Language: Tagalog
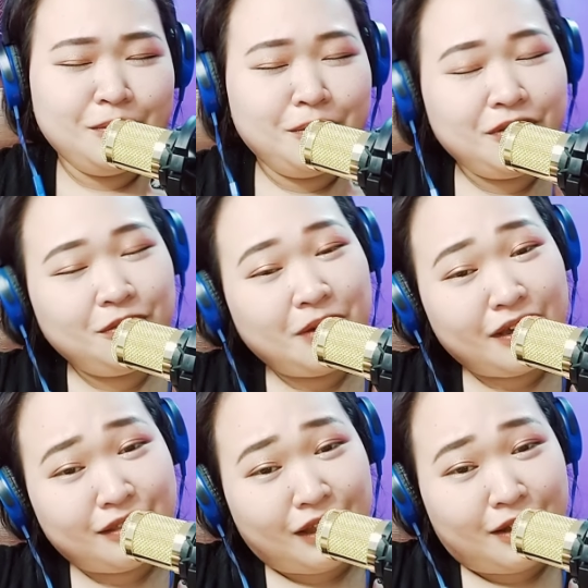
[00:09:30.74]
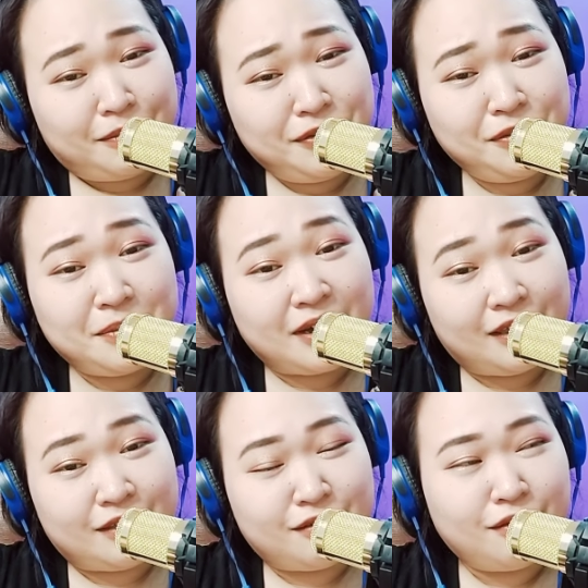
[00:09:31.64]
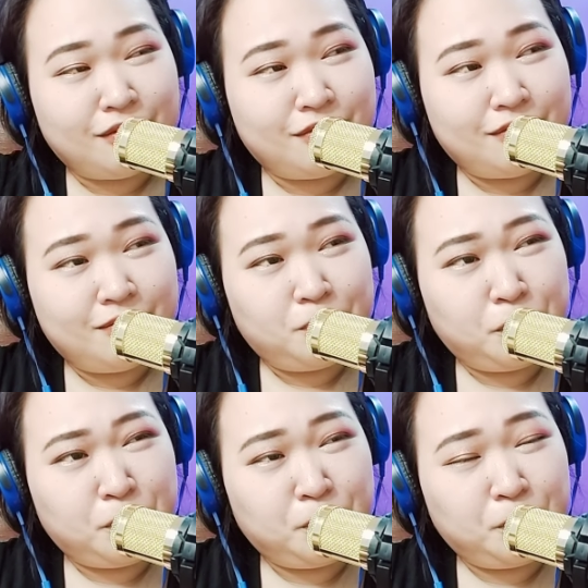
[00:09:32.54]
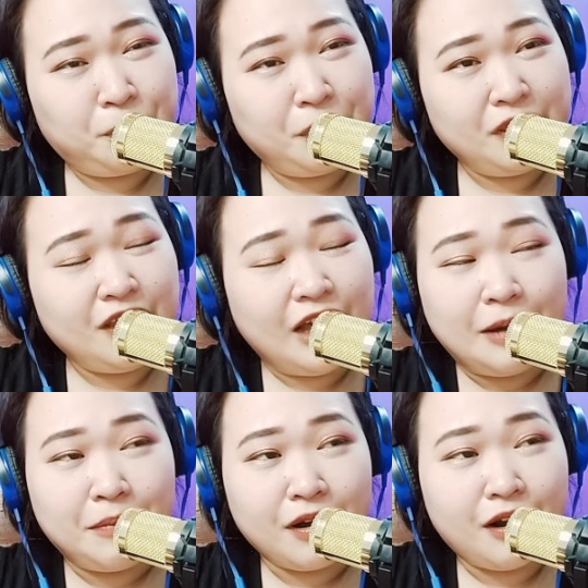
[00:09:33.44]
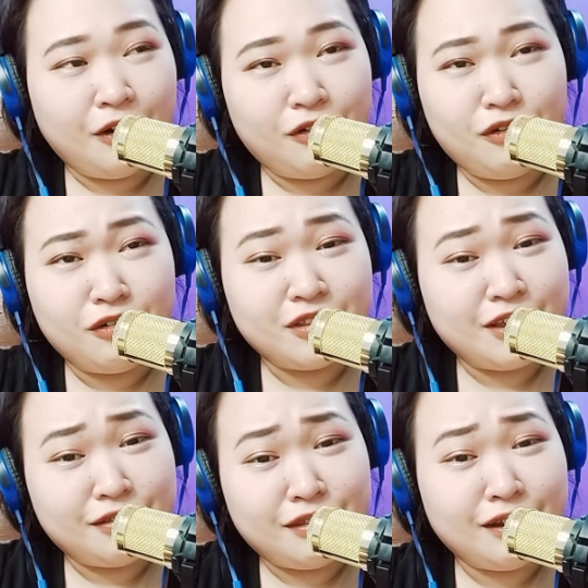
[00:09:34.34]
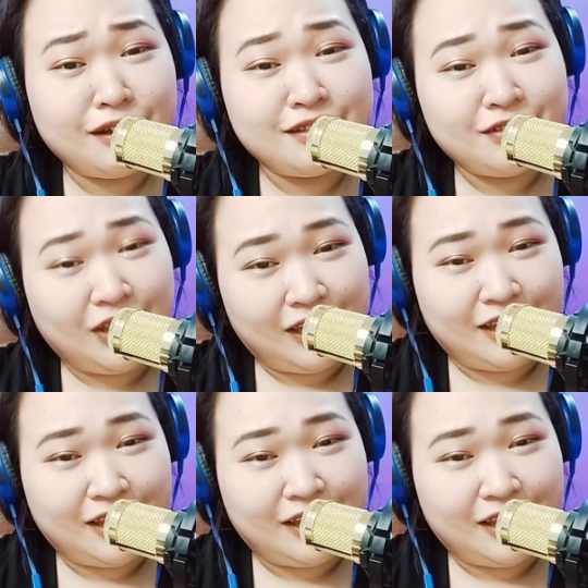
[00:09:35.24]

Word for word: May sumakit ha? May sumakit. Pwedeng habang nanonood ka talagang tayo,